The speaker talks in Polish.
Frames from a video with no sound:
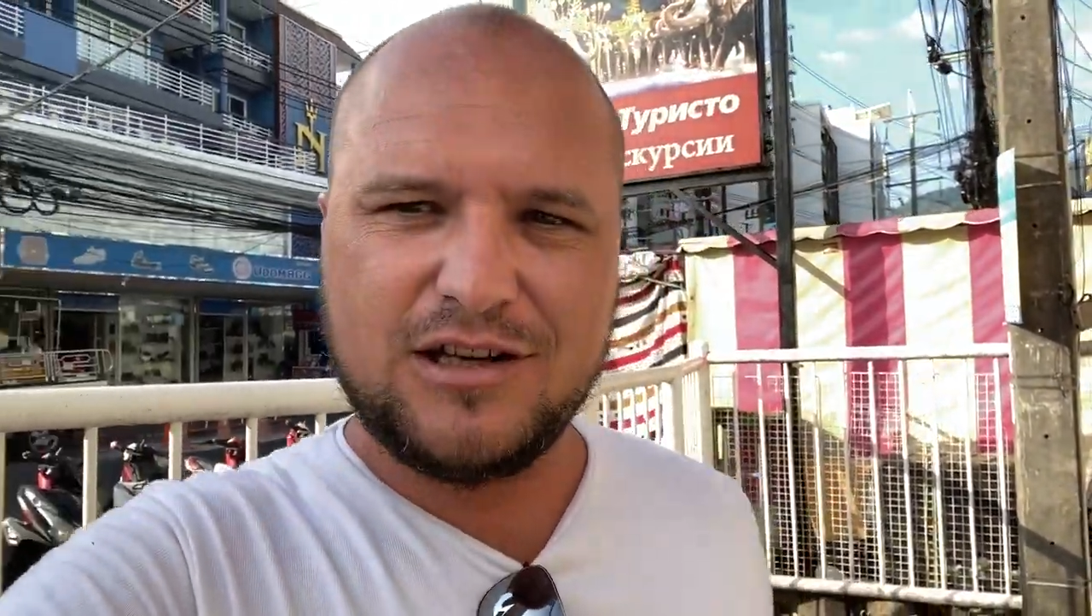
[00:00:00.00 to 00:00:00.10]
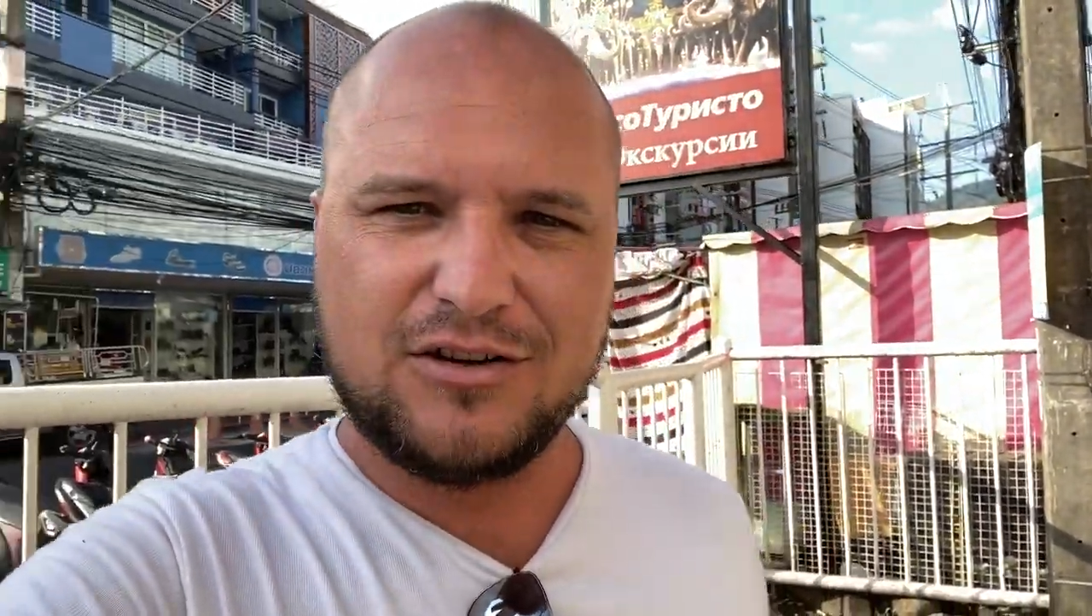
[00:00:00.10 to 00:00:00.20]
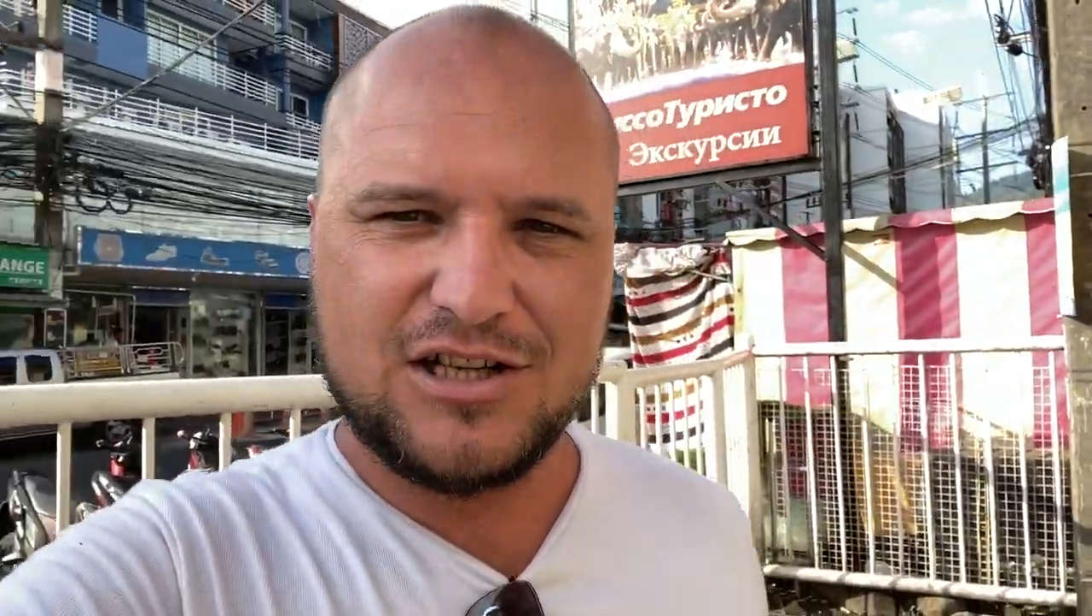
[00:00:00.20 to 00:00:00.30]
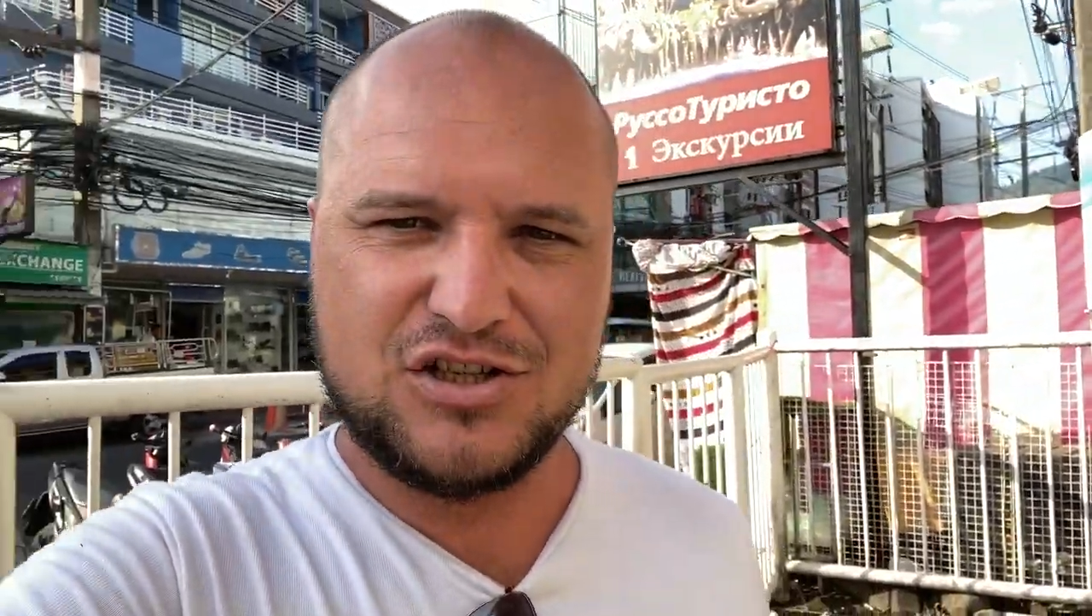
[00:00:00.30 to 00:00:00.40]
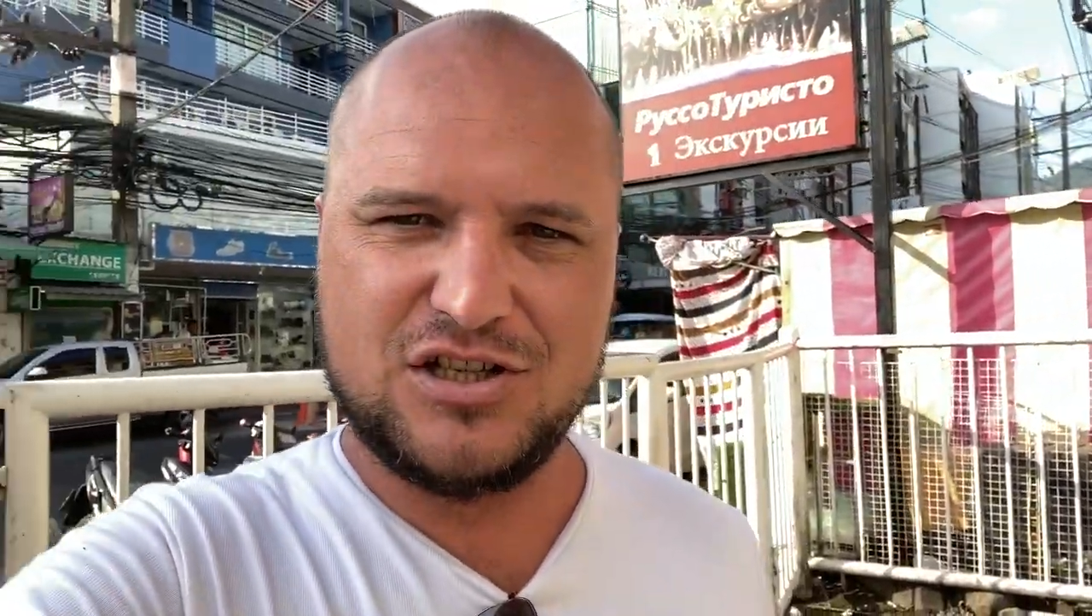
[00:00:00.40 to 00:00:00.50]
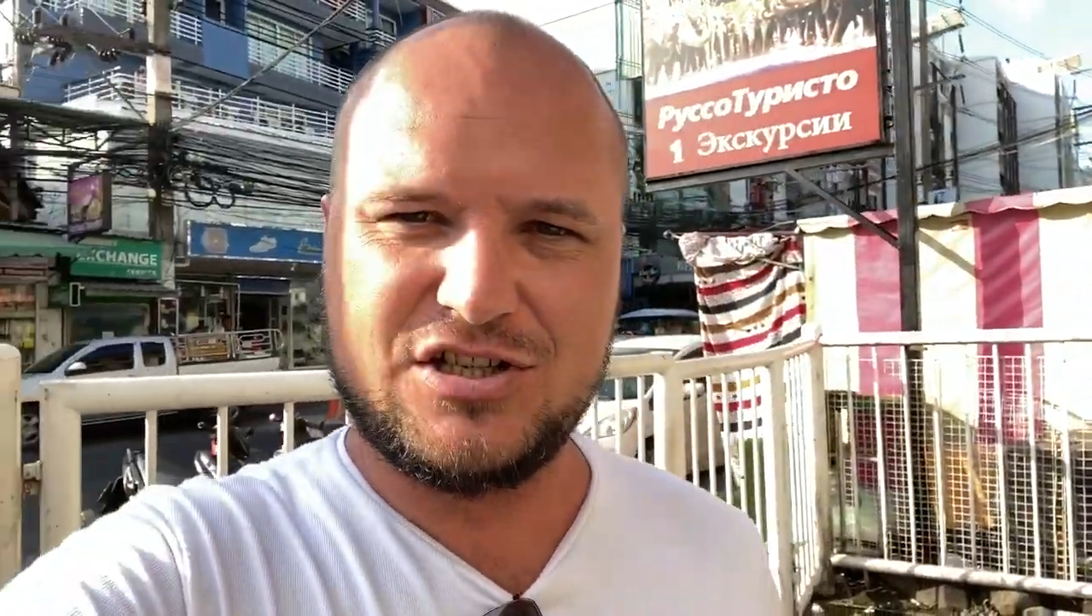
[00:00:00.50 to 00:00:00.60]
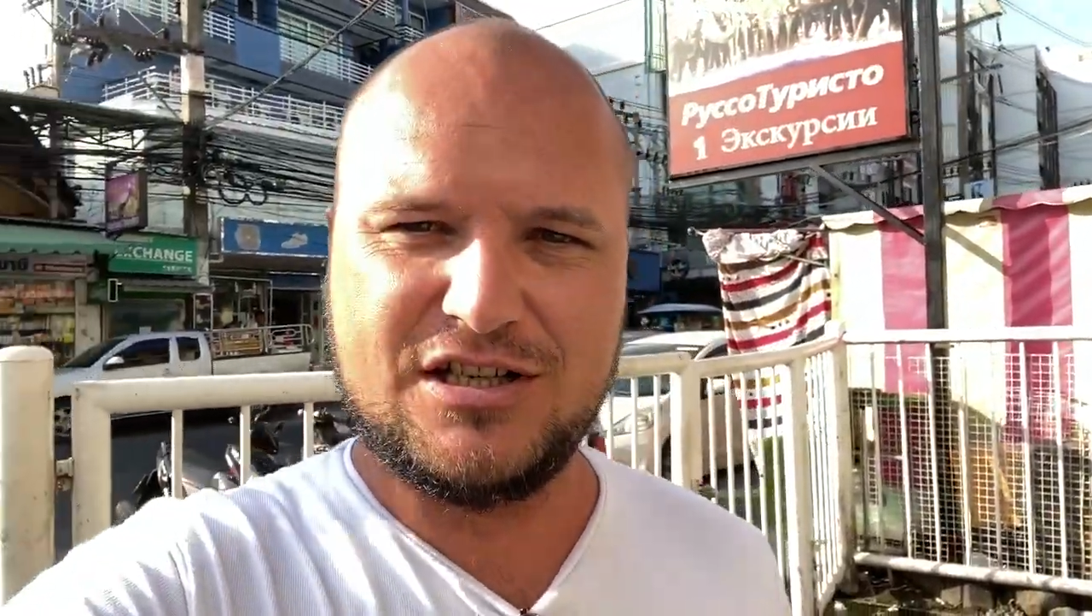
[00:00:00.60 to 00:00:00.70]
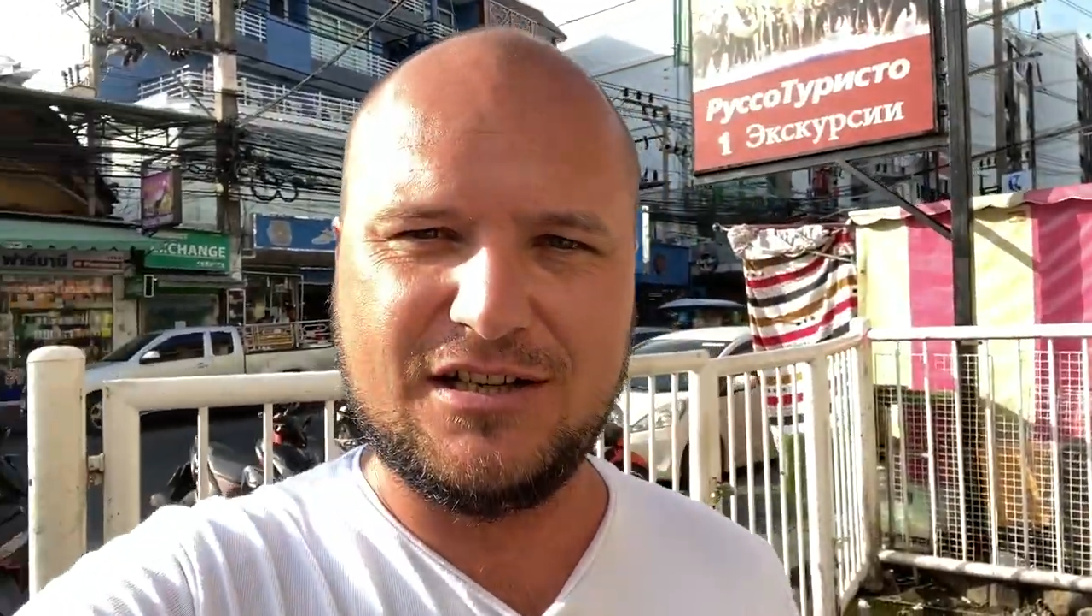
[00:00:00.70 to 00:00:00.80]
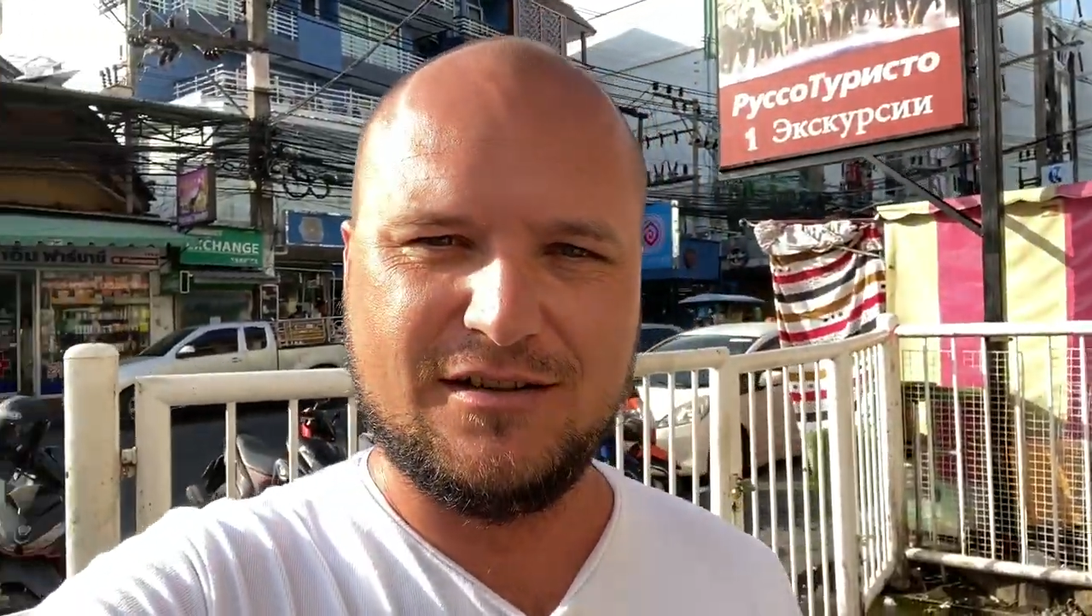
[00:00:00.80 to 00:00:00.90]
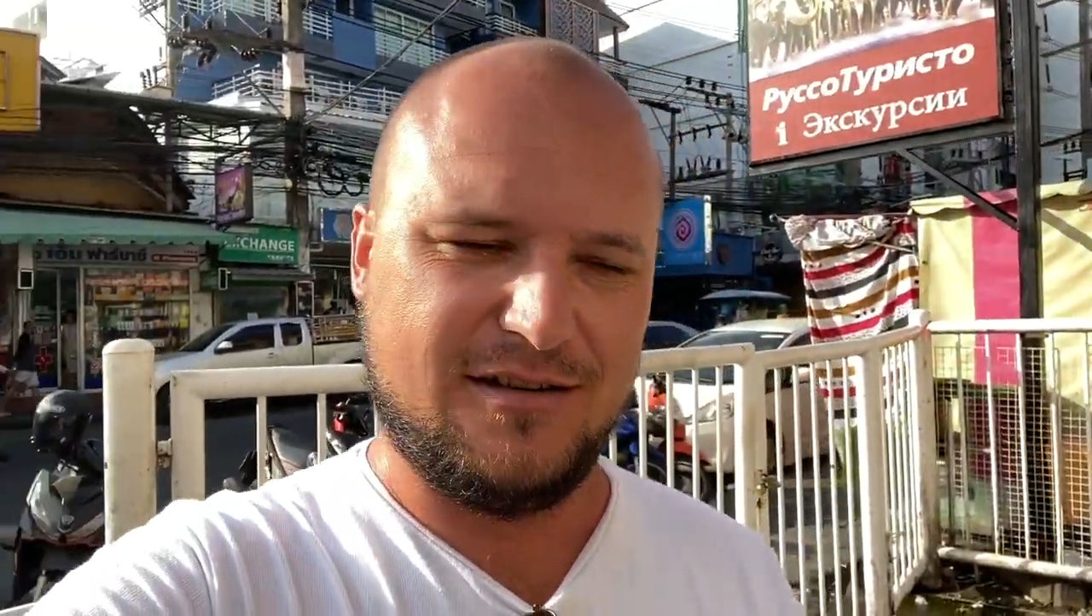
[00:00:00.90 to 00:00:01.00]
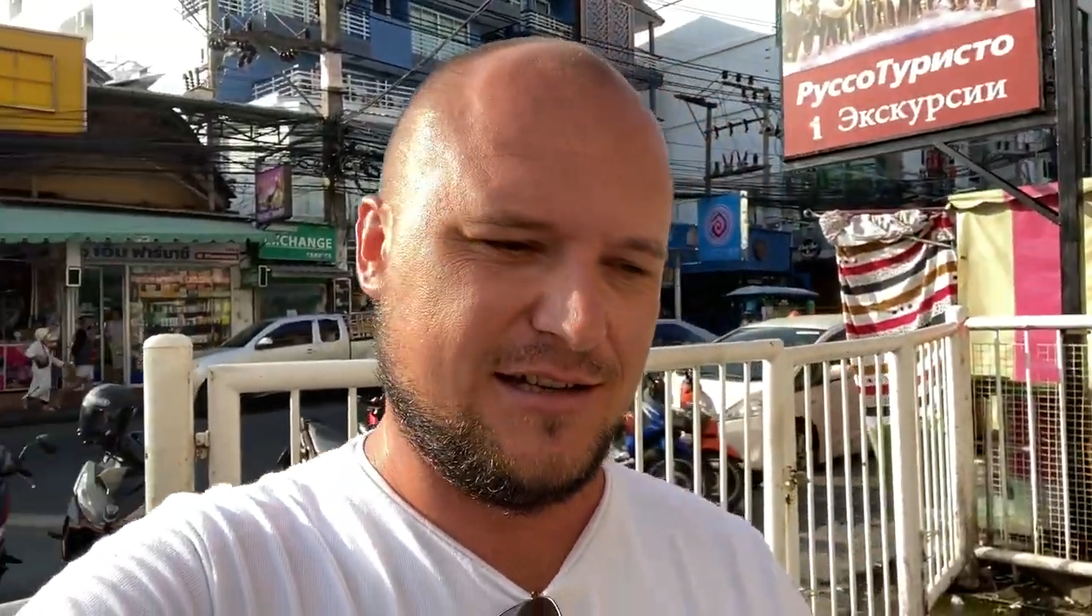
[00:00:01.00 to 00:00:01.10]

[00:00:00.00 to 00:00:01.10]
Niekoniecznie, że